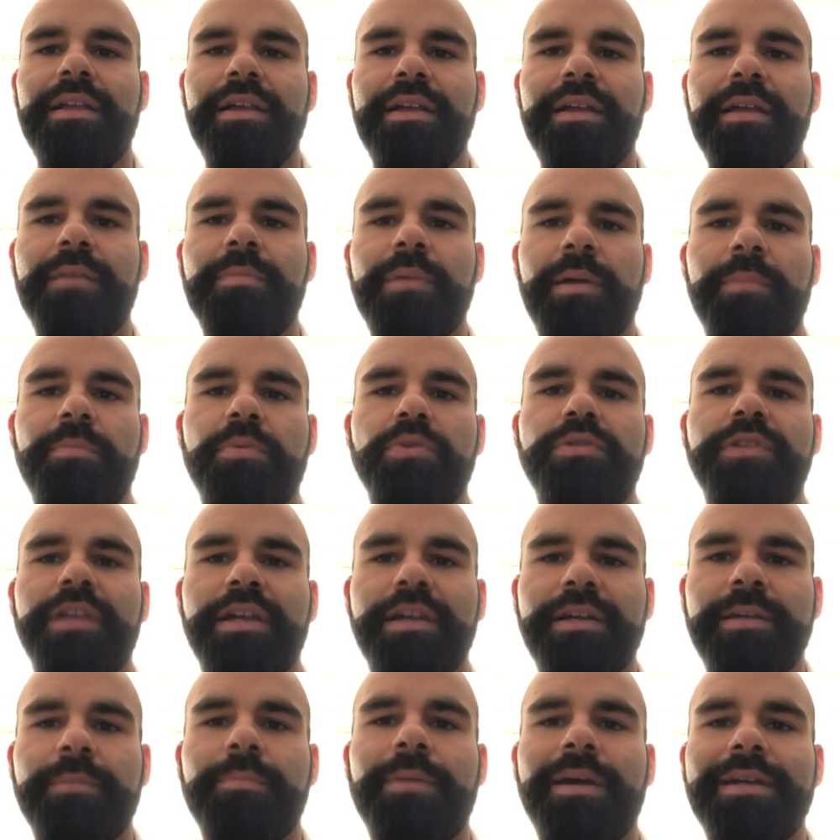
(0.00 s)
eh, per
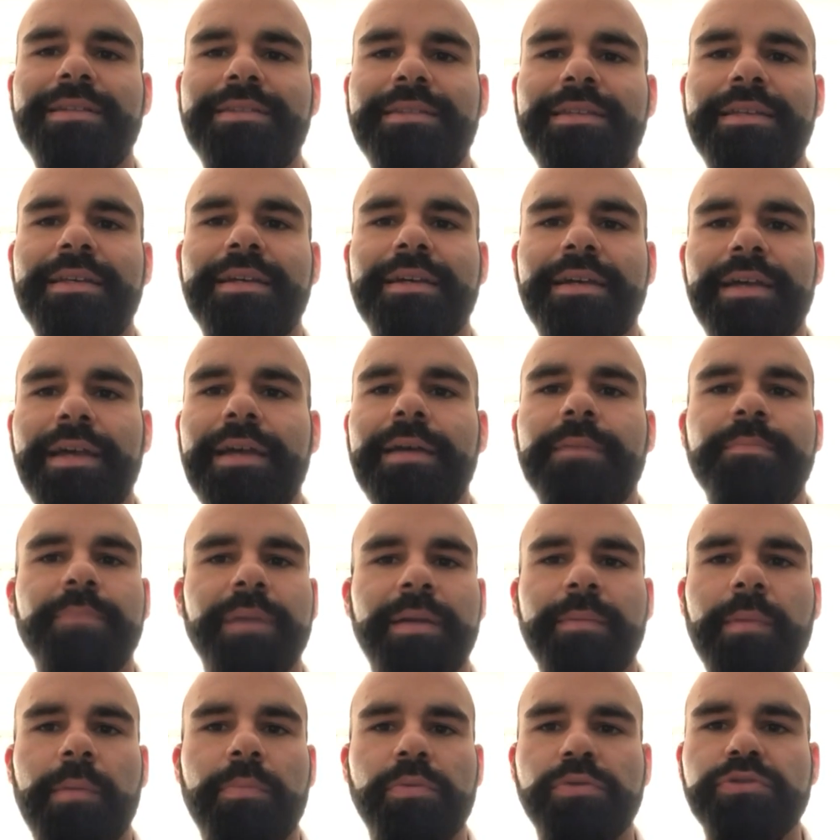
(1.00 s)
poter ripartire il
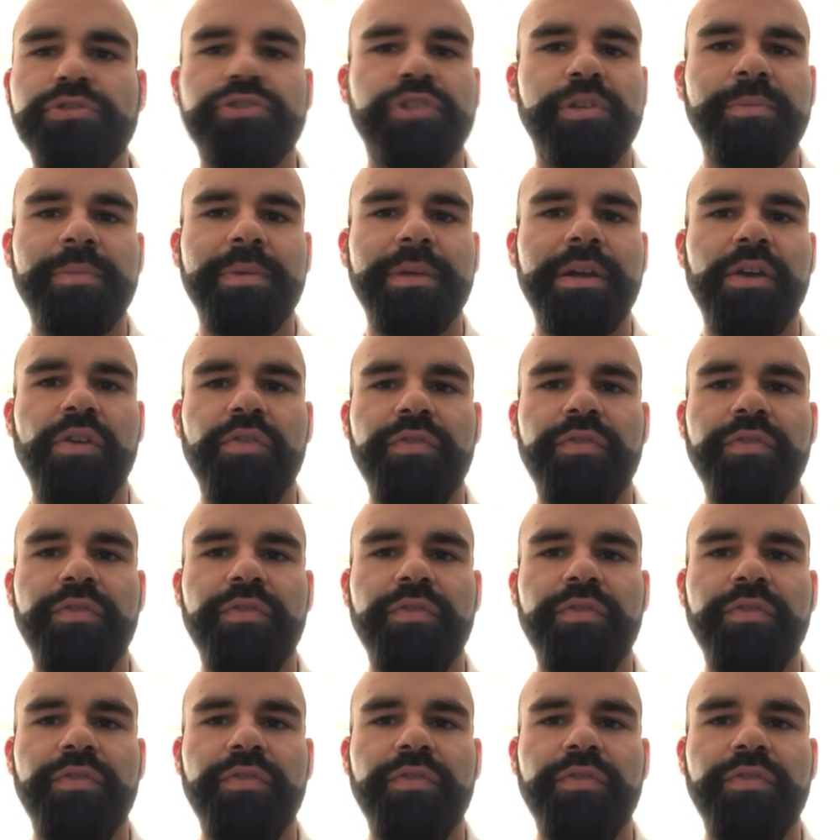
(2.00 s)
prima possibile,